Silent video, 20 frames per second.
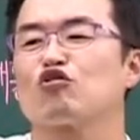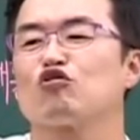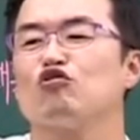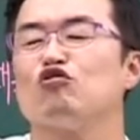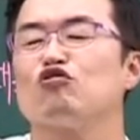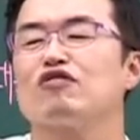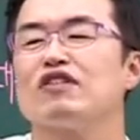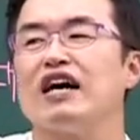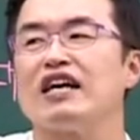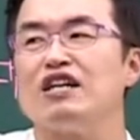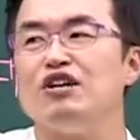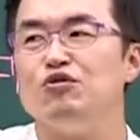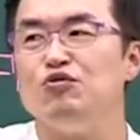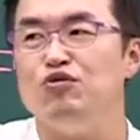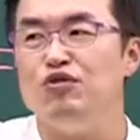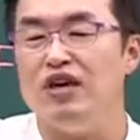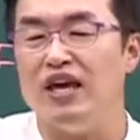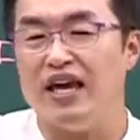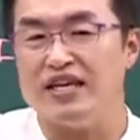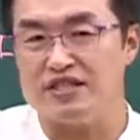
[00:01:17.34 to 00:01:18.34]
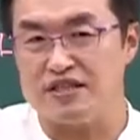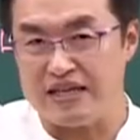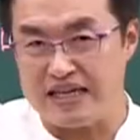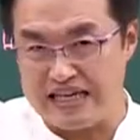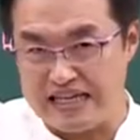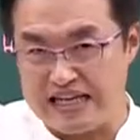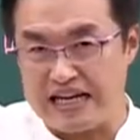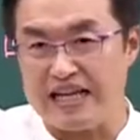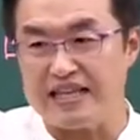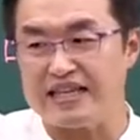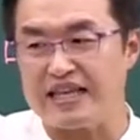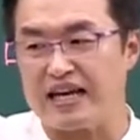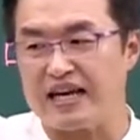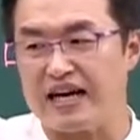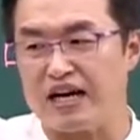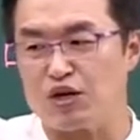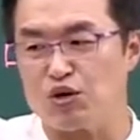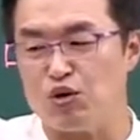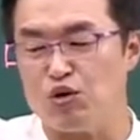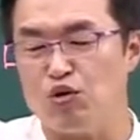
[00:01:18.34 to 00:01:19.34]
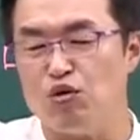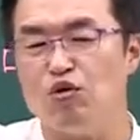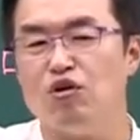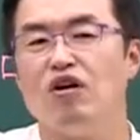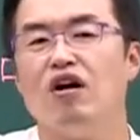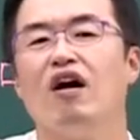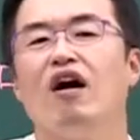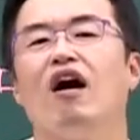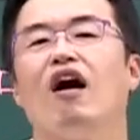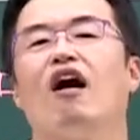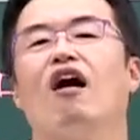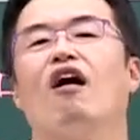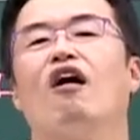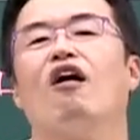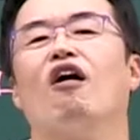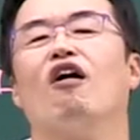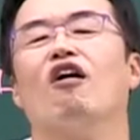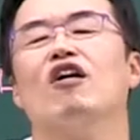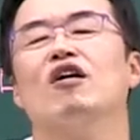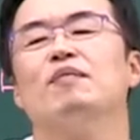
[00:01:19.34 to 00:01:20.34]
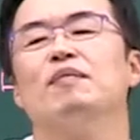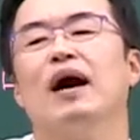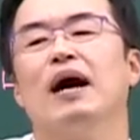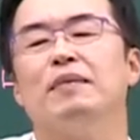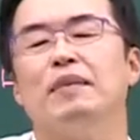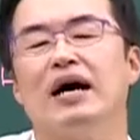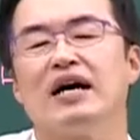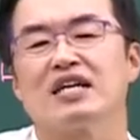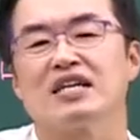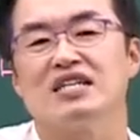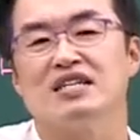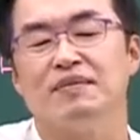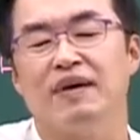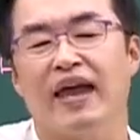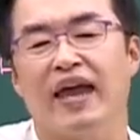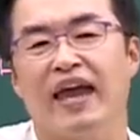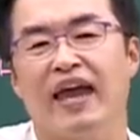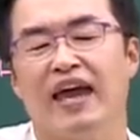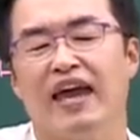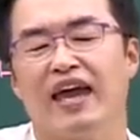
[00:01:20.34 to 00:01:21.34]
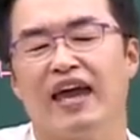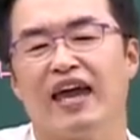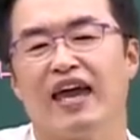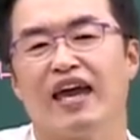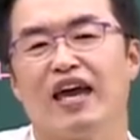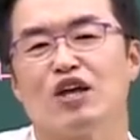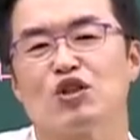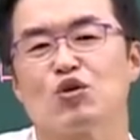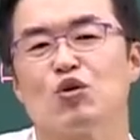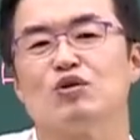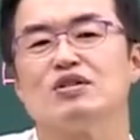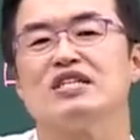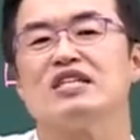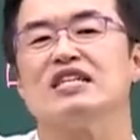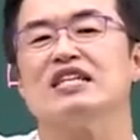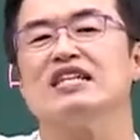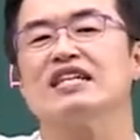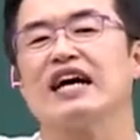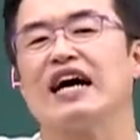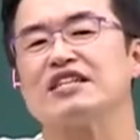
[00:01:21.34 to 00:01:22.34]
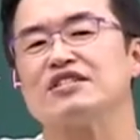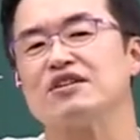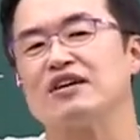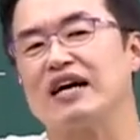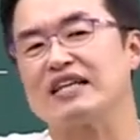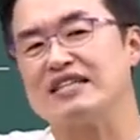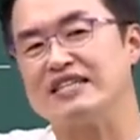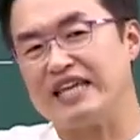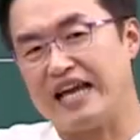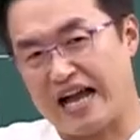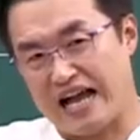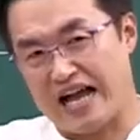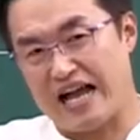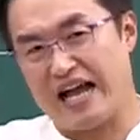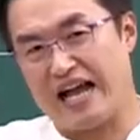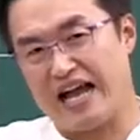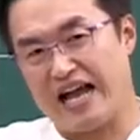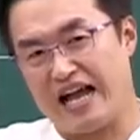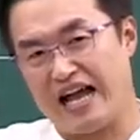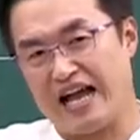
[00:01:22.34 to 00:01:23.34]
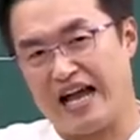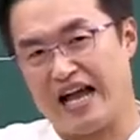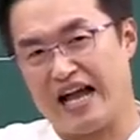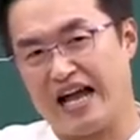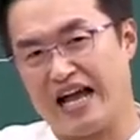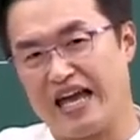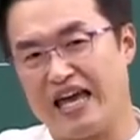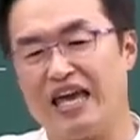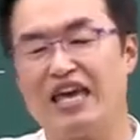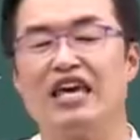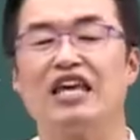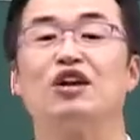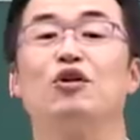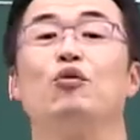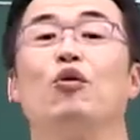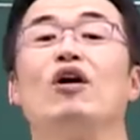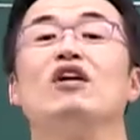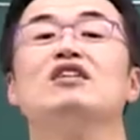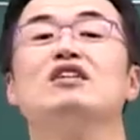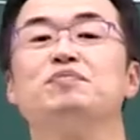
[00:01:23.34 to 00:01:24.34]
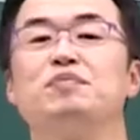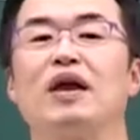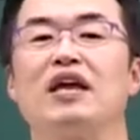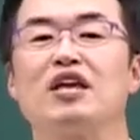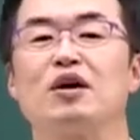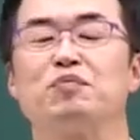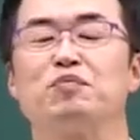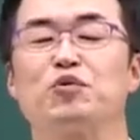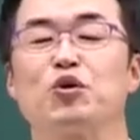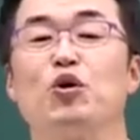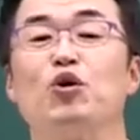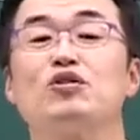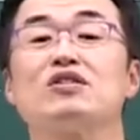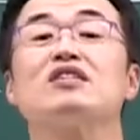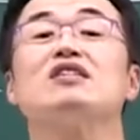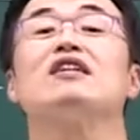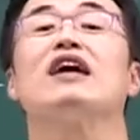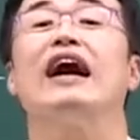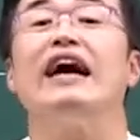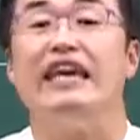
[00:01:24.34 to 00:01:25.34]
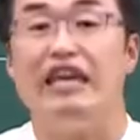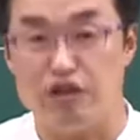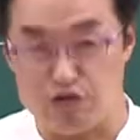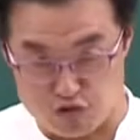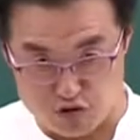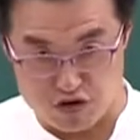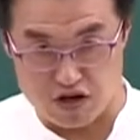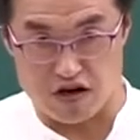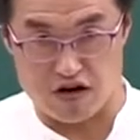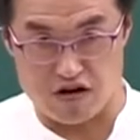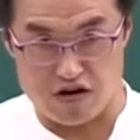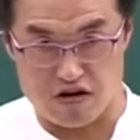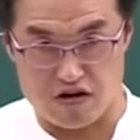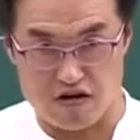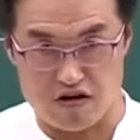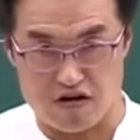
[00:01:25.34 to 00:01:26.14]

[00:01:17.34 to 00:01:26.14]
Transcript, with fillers: 국가를 위해서 일한 대가로 얼마만큼의 토지를 가져가느냐 이런 월급 개념도 들어가 있고요.